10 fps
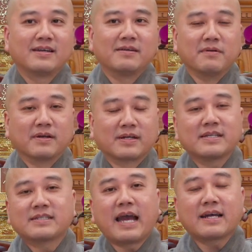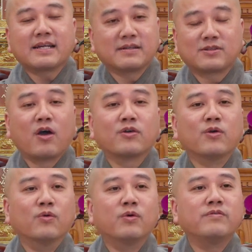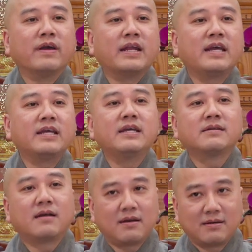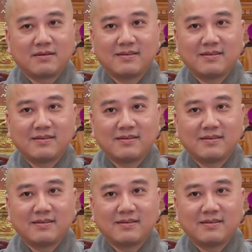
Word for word: Mà cái xác này cho dù quý vị để yên đó